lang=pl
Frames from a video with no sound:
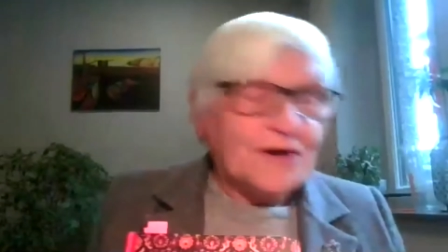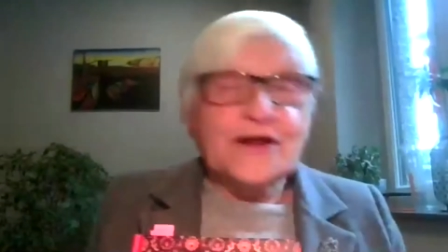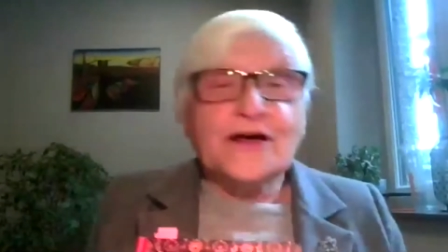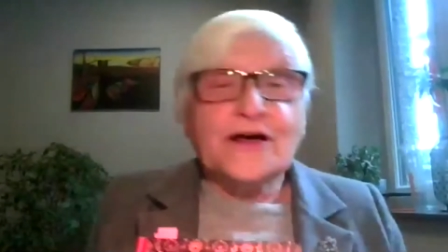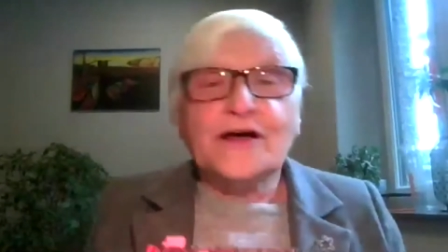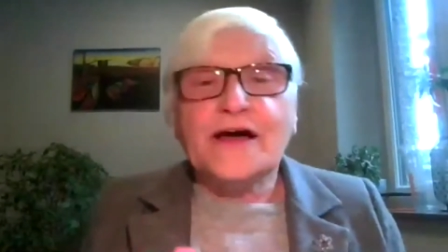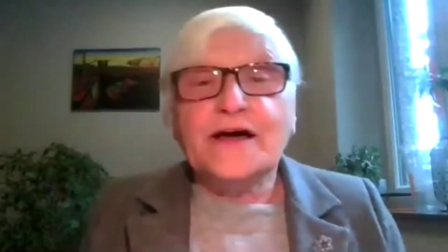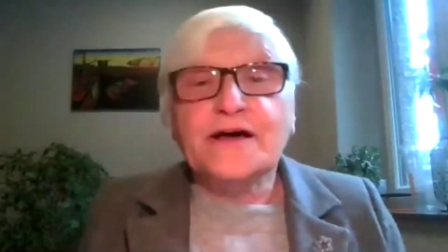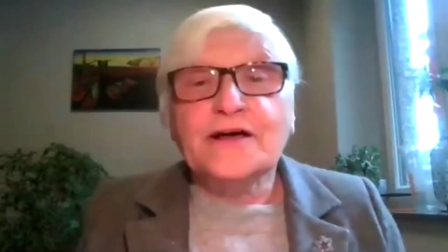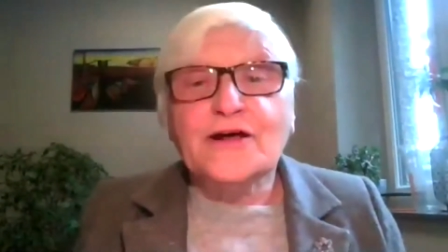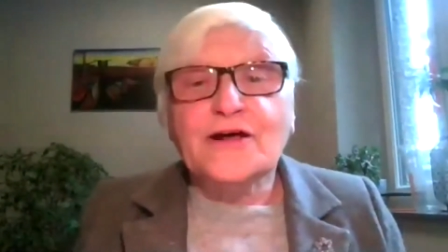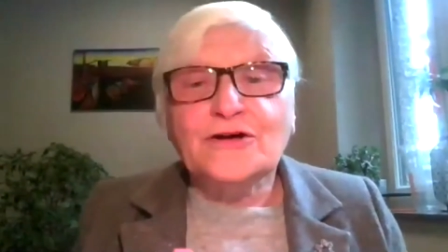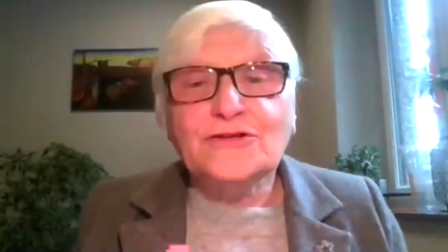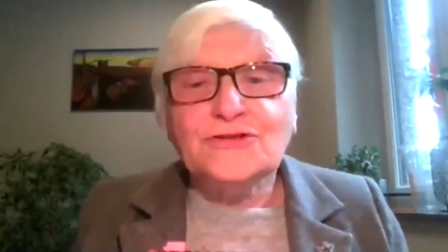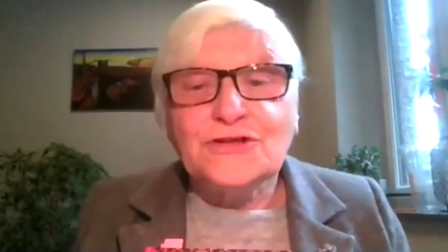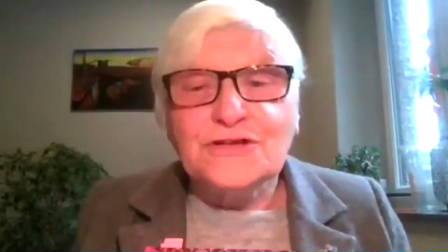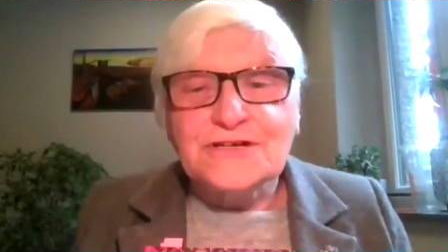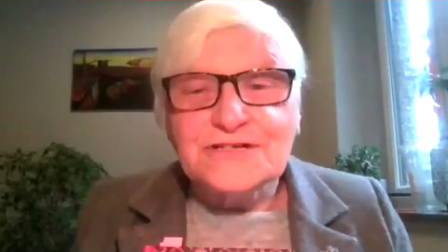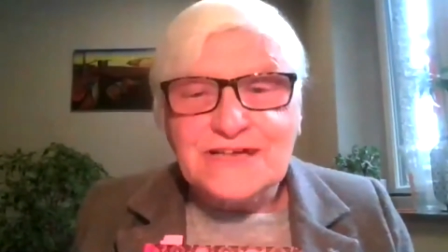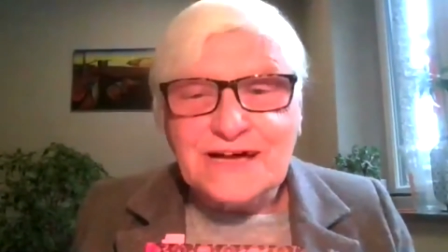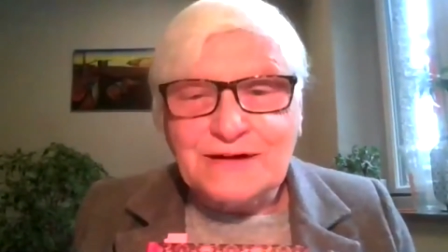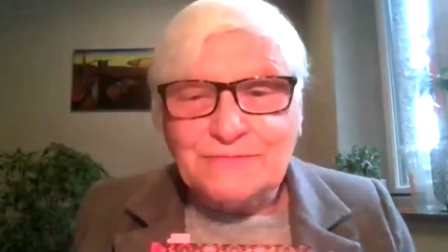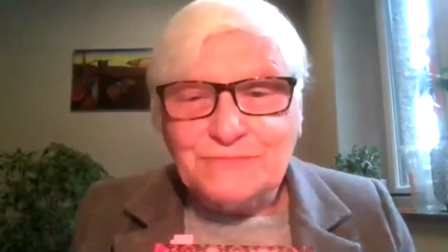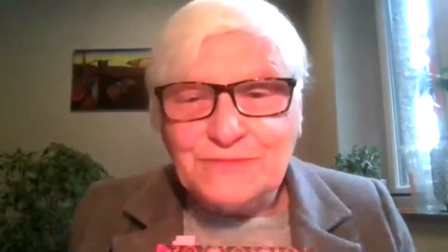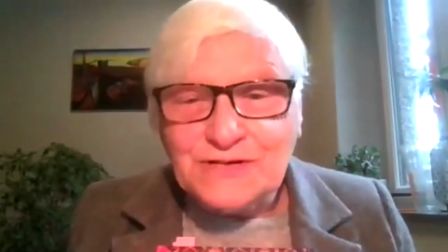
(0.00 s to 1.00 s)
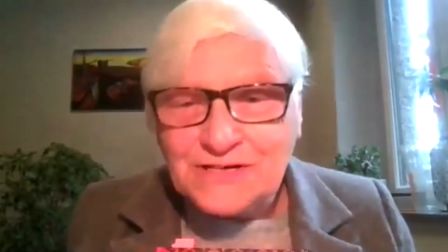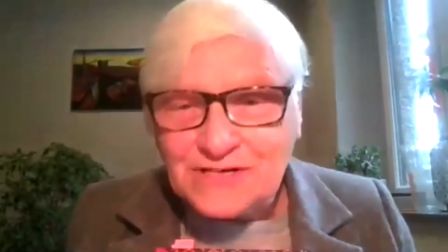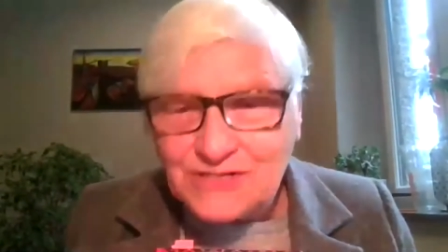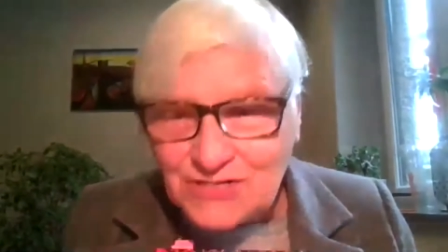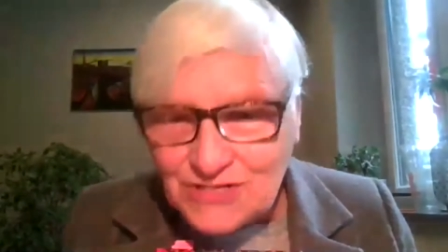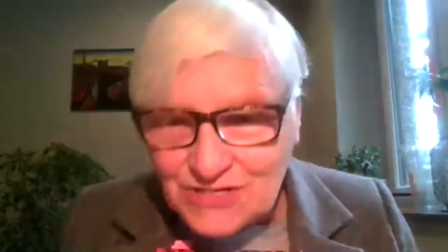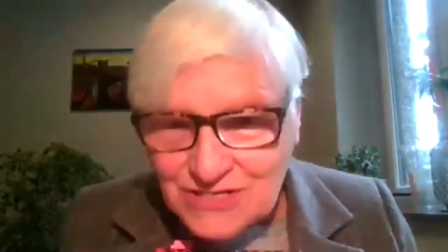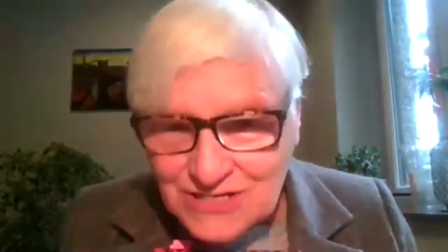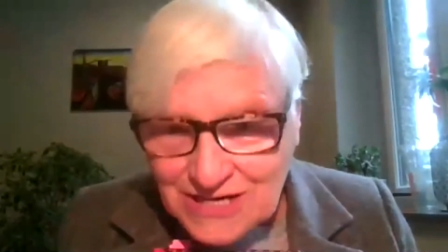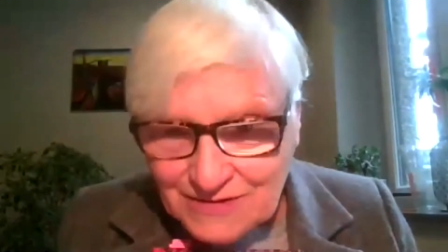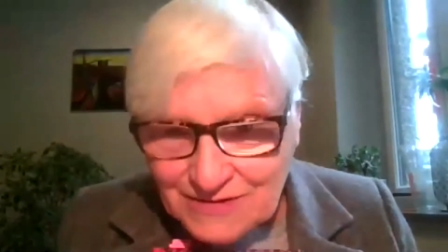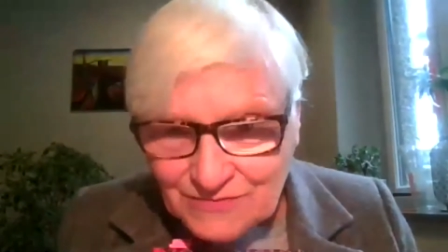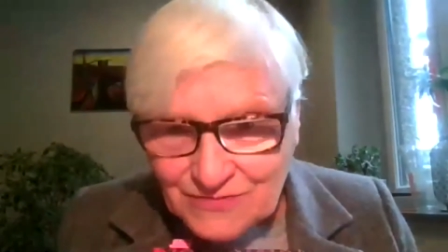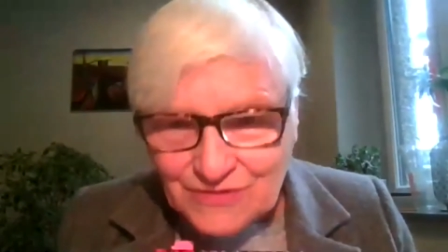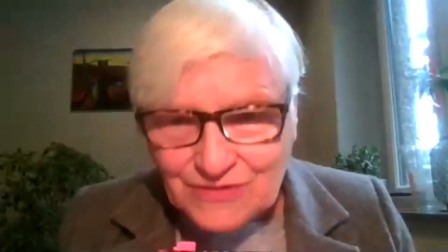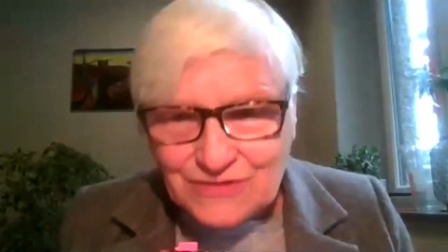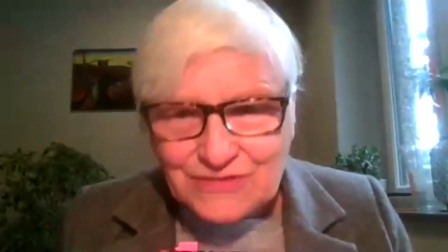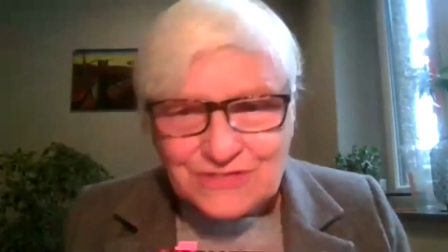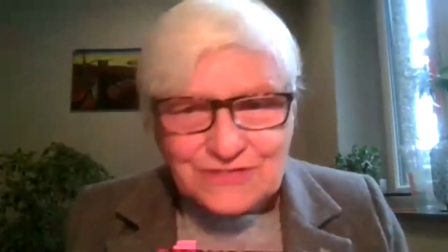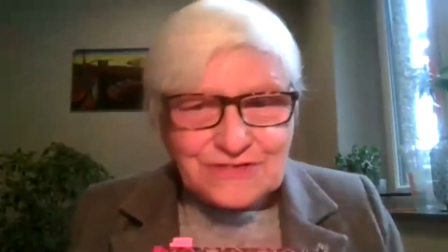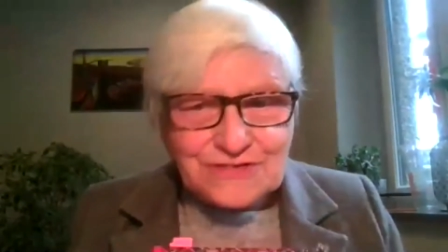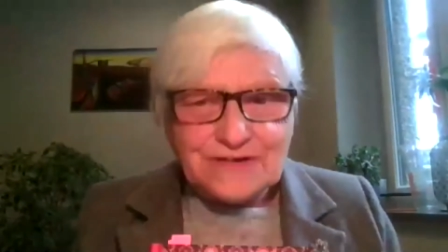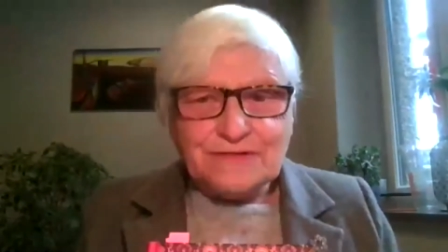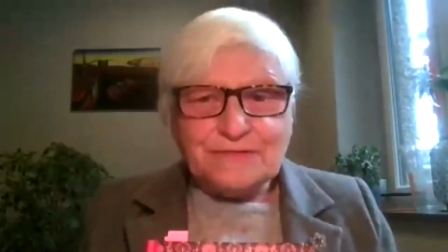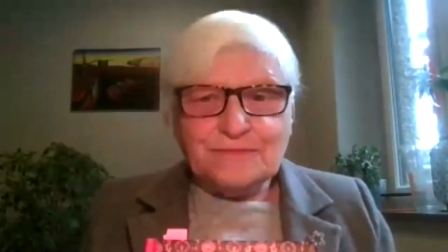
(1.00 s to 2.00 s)
erotycznej.
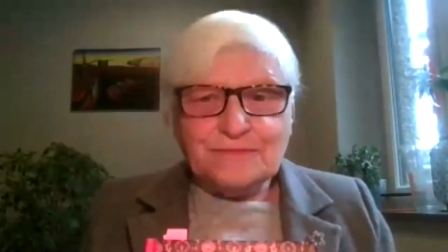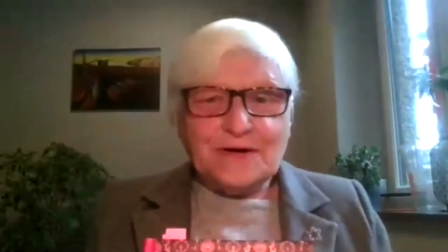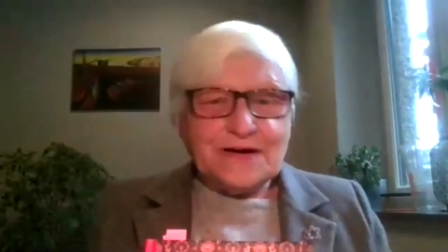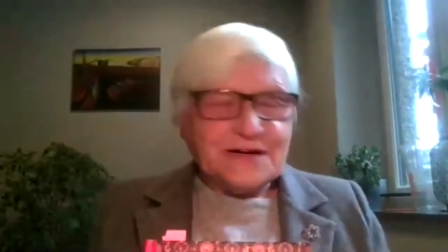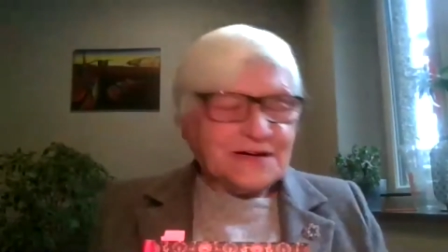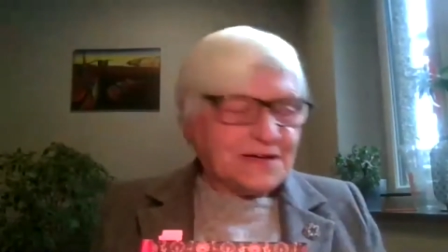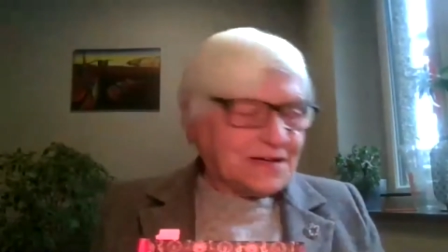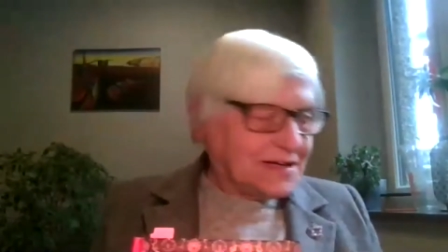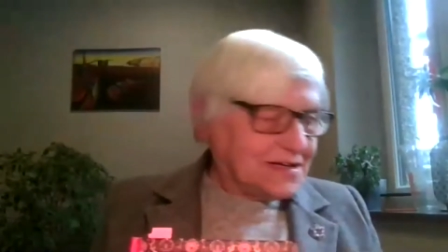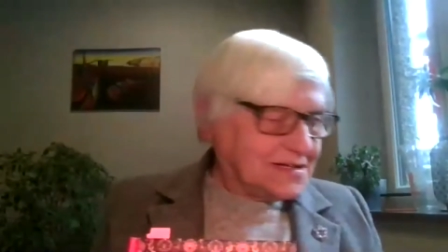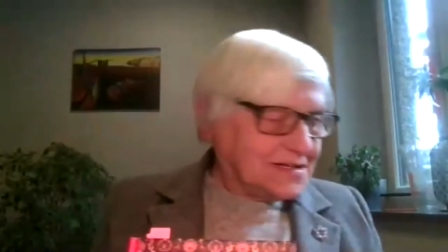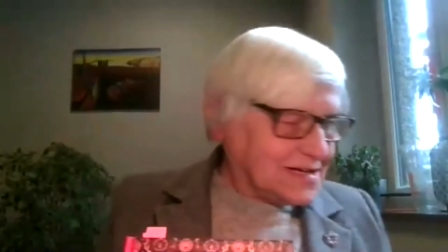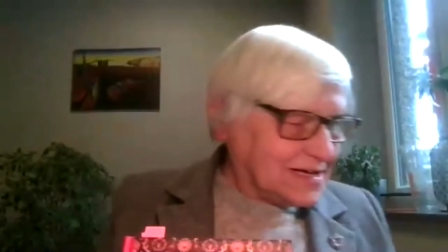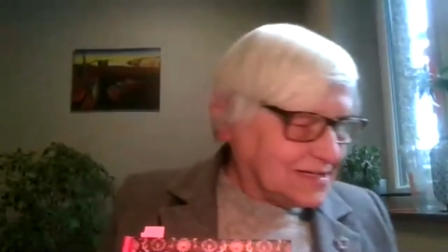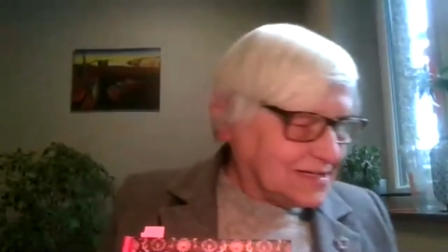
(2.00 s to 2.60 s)
To burdel